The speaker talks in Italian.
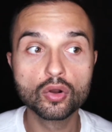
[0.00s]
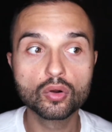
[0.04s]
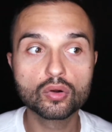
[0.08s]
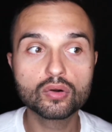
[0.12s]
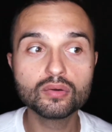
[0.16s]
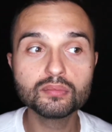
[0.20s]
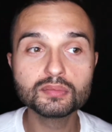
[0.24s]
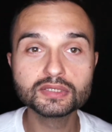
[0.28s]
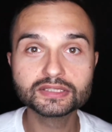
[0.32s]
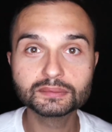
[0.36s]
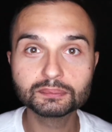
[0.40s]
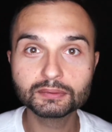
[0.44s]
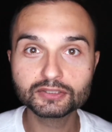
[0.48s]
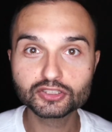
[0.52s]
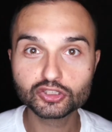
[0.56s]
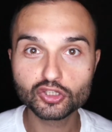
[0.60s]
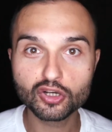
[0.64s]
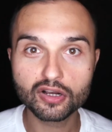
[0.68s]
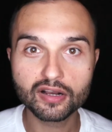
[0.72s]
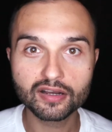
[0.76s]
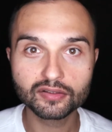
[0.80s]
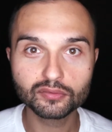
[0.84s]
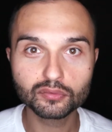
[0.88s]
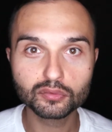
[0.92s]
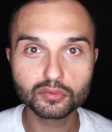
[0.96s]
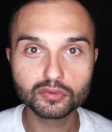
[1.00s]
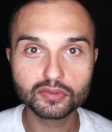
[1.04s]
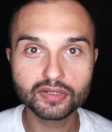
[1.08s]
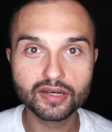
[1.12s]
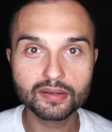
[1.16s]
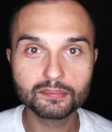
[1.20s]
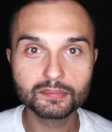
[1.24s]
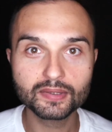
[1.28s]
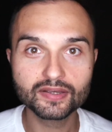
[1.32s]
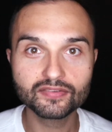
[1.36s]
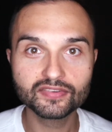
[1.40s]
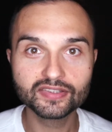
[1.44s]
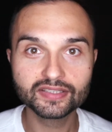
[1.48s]
Come spesso è accaduto
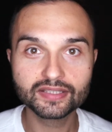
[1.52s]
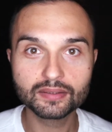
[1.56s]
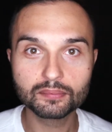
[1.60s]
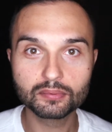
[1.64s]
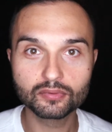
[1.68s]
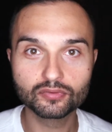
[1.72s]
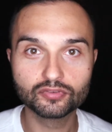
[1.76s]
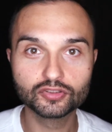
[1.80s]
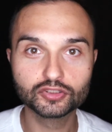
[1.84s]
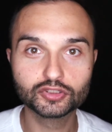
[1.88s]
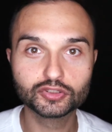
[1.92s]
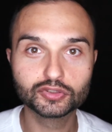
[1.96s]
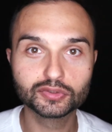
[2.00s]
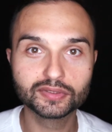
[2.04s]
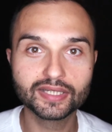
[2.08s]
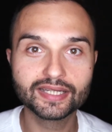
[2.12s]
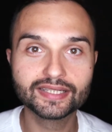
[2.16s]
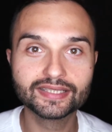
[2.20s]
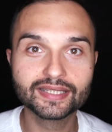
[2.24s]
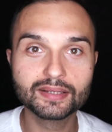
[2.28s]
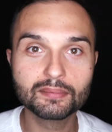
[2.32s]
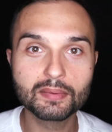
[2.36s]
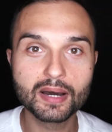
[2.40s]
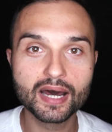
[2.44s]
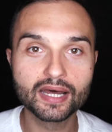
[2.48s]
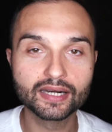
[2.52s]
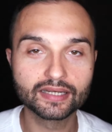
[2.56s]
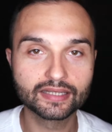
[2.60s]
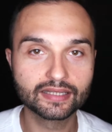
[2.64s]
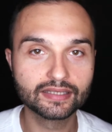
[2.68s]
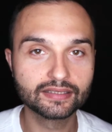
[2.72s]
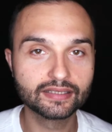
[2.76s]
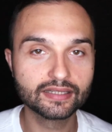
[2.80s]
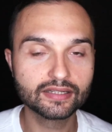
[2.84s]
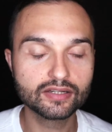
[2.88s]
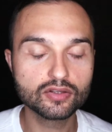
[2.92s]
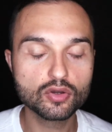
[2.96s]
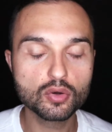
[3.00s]
nella mia vita professionale da
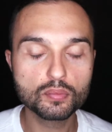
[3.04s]
marketer,